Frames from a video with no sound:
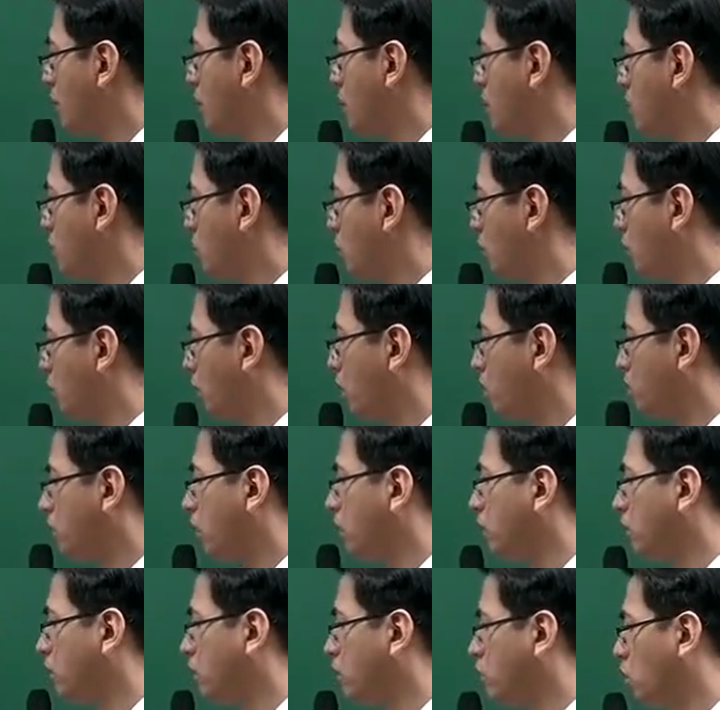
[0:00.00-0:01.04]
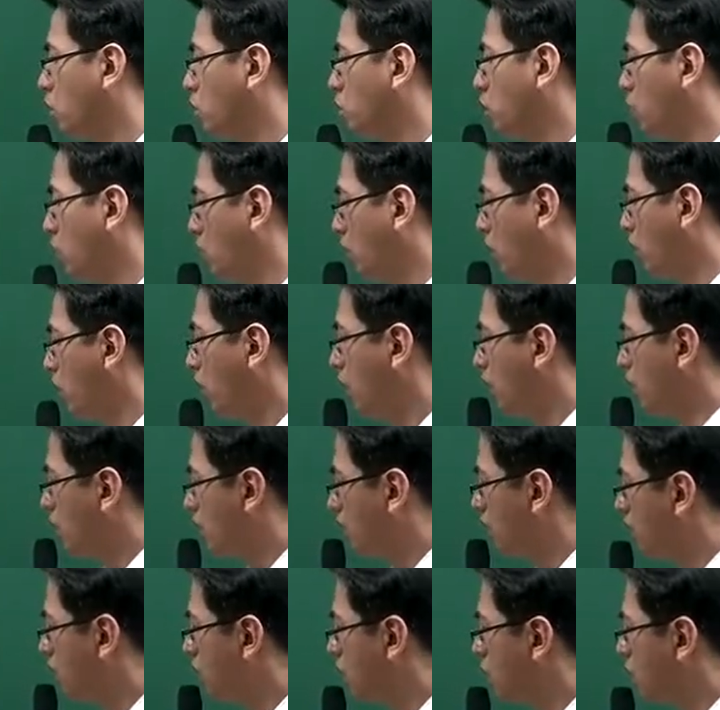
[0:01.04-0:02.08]
합니다. 또는 매수 결정을 통제하고
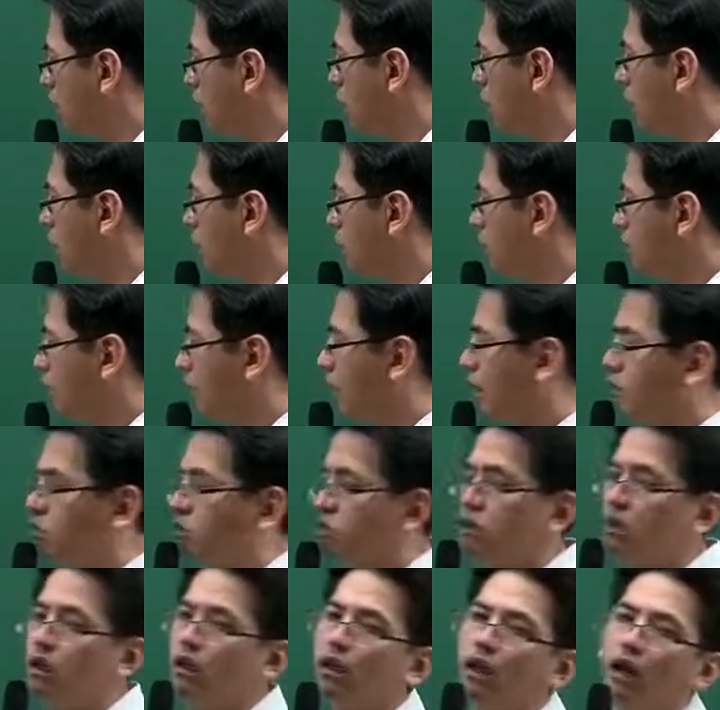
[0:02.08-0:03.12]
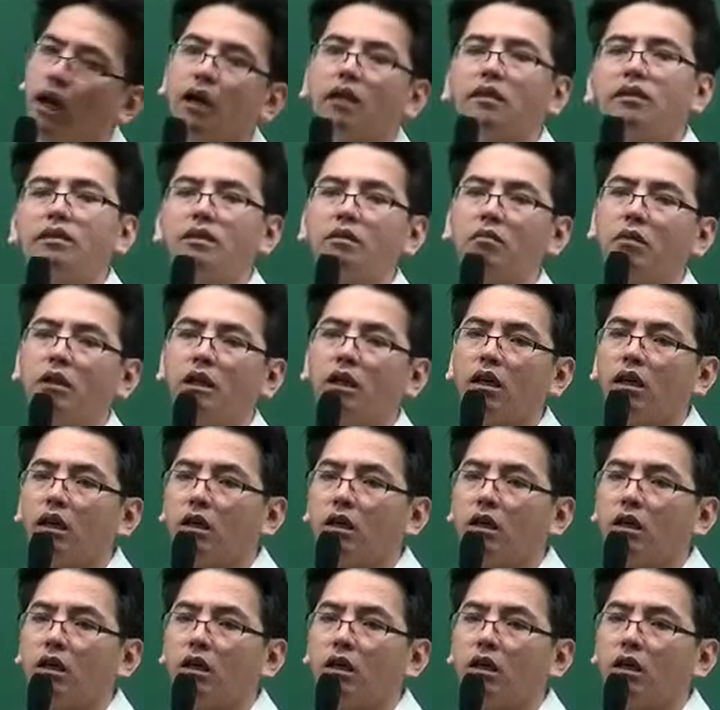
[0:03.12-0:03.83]
2년 내 사주지 않습니다.